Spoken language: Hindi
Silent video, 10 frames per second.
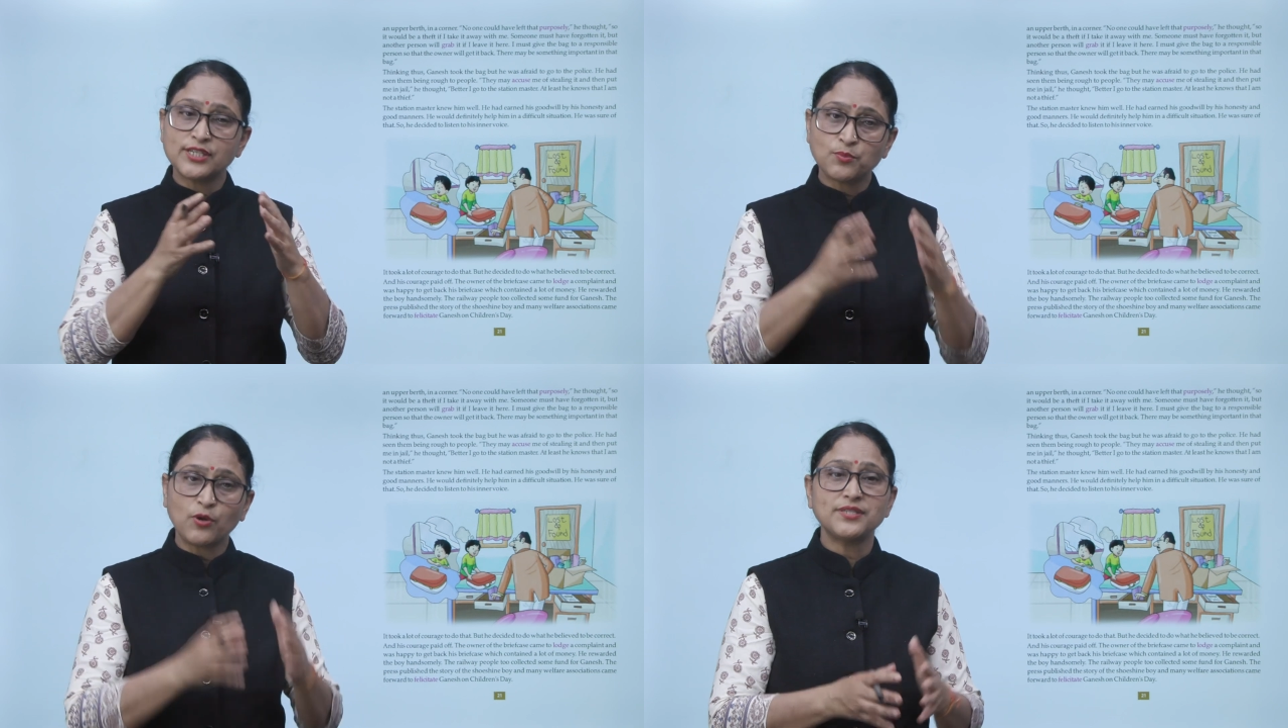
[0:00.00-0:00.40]

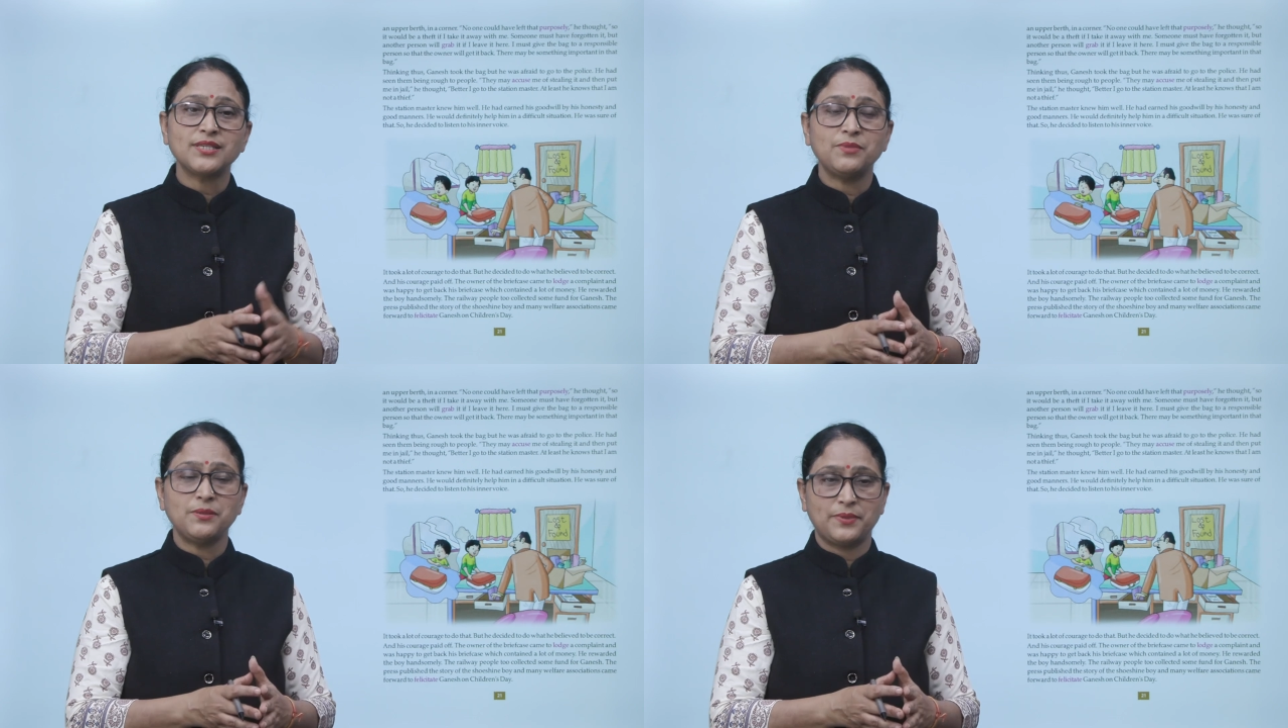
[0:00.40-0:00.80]

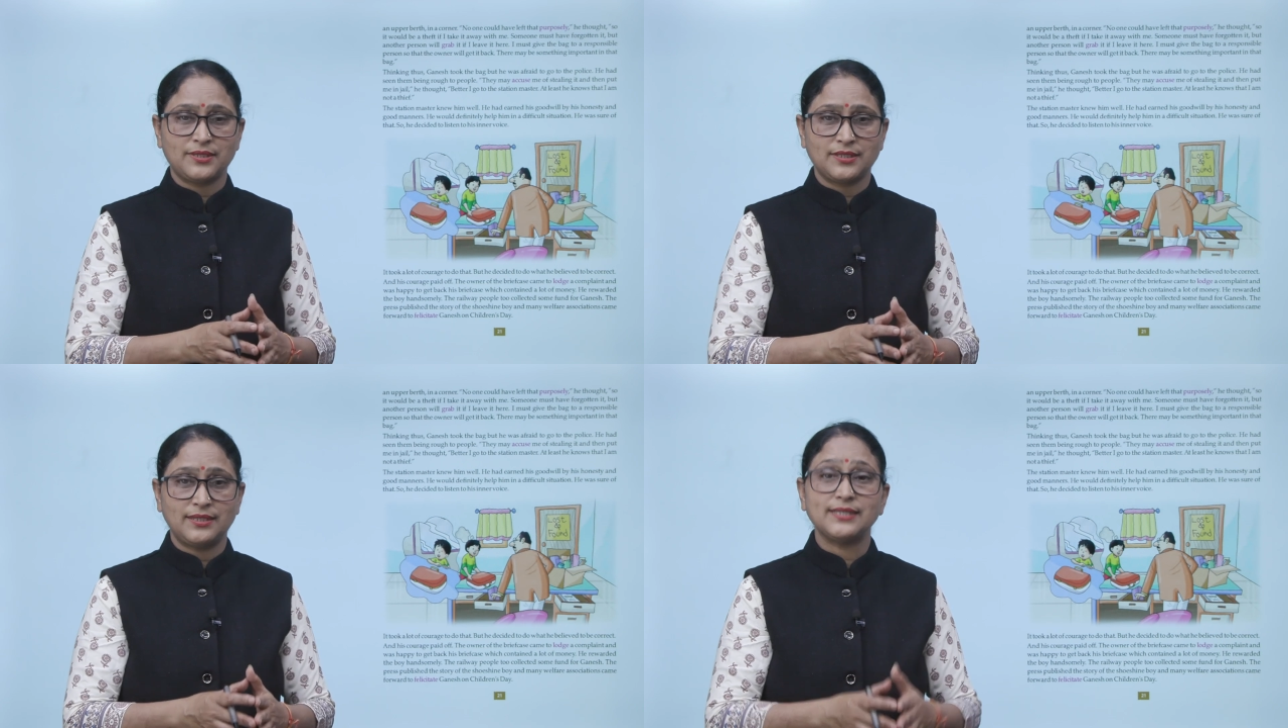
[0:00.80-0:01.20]
रिस्पॉन्सिबल
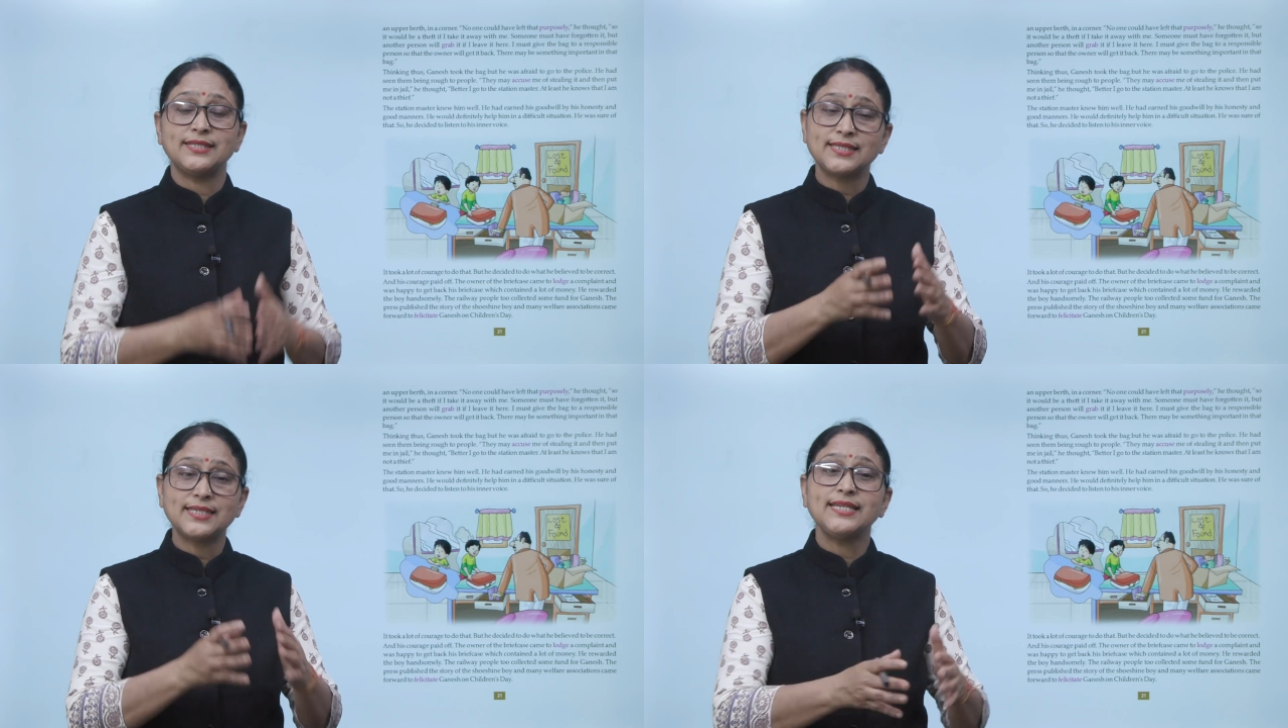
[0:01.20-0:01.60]
पर्सन है
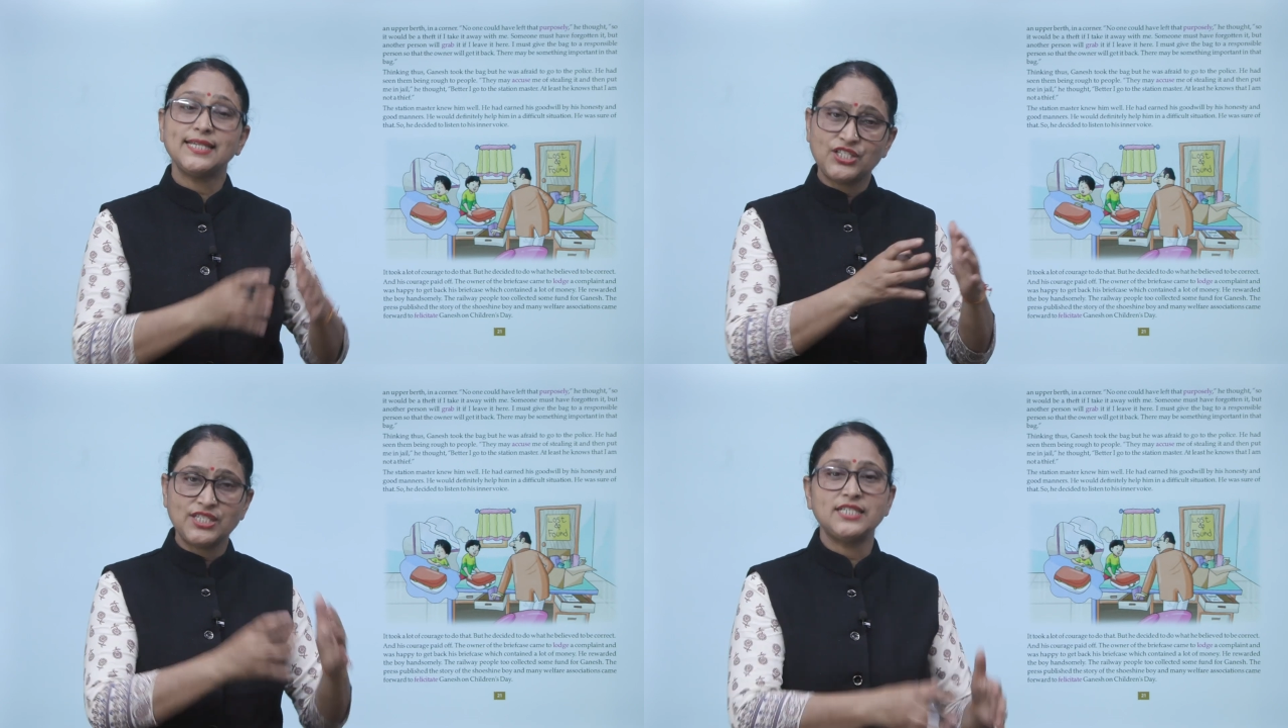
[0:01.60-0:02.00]
जिसकी
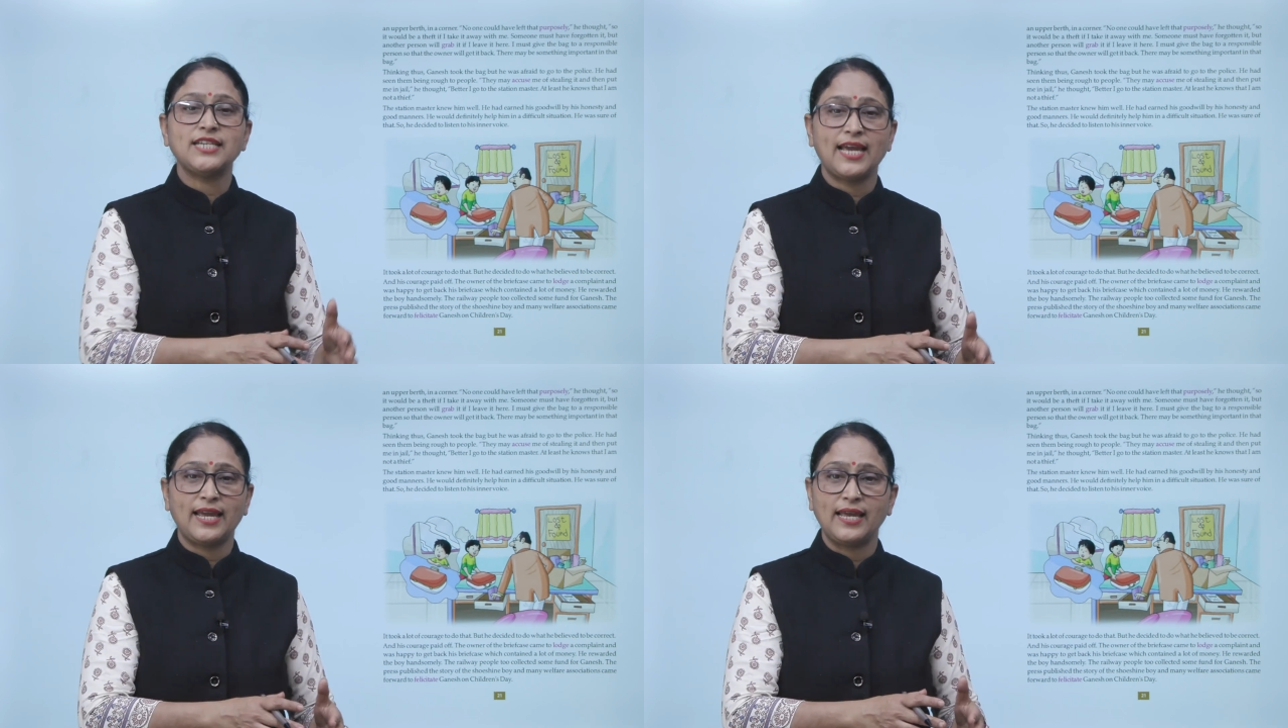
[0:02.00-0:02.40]
ये
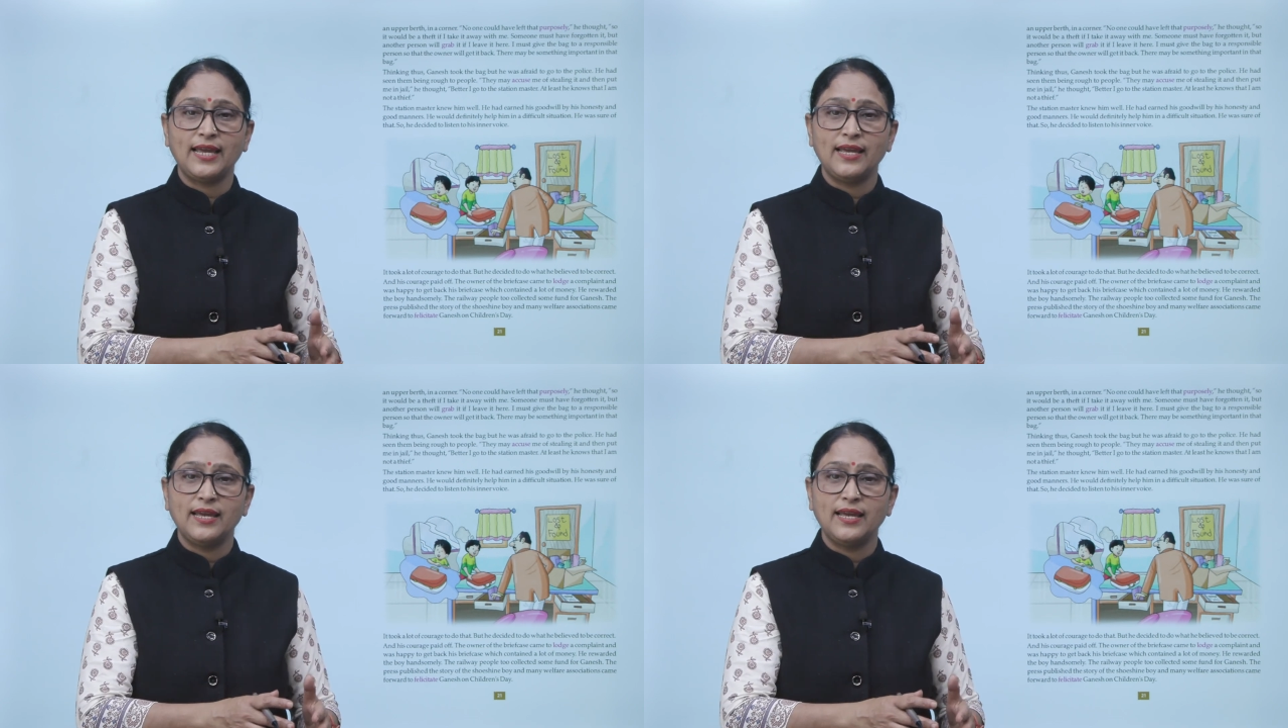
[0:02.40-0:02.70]
चीज़ है